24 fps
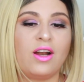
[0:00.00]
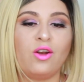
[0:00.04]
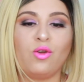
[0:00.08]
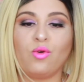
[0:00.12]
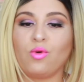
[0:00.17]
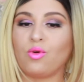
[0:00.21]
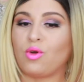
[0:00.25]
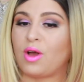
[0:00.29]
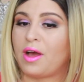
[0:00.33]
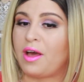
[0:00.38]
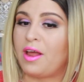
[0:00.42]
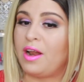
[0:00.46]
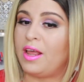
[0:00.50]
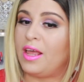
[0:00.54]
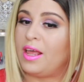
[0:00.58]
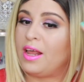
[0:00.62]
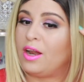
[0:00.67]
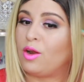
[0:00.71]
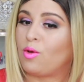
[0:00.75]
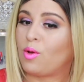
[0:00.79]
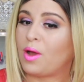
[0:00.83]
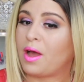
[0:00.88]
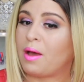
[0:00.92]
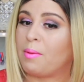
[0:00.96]
Los, eh,
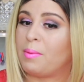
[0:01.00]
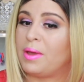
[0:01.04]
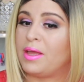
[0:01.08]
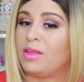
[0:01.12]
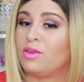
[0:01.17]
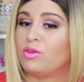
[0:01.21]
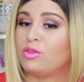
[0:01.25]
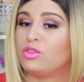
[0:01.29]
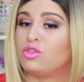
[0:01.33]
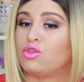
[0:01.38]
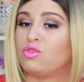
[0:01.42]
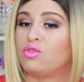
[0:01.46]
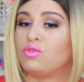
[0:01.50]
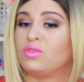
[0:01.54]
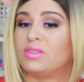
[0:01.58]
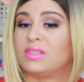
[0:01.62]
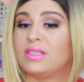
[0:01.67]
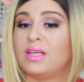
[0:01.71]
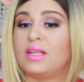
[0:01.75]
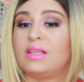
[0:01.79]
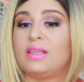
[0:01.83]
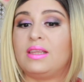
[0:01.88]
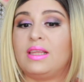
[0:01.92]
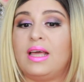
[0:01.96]
los cabellos son
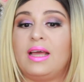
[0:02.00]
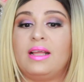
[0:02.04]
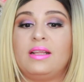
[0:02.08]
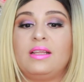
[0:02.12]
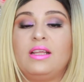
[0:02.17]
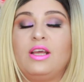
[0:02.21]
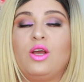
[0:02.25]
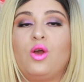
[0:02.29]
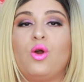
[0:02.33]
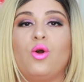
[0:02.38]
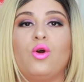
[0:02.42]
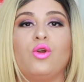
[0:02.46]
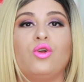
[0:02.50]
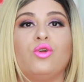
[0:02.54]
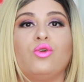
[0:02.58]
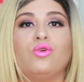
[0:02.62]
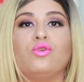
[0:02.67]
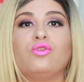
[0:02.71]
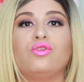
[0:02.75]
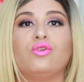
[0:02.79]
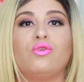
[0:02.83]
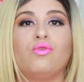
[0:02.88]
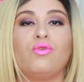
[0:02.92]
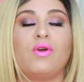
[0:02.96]
sintéticos,
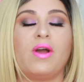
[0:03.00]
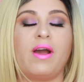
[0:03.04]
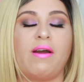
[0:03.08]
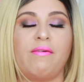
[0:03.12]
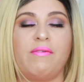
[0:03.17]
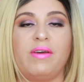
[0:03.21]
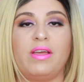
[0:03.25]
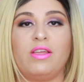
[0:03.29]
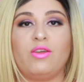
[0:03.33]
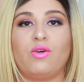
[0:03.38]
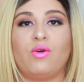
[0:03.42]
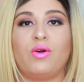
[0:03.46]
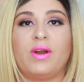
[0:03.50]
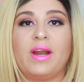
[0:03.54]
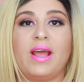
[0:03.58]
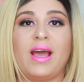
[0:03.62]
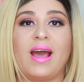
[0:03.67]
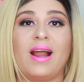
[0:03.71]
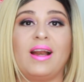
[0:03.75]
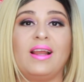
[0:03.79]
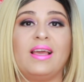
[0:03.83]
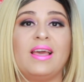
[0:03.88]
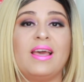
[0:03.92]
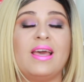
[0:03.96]
no son cabellos
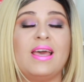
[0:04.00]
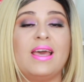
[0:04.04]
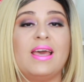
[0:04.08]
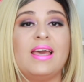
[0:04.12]
reales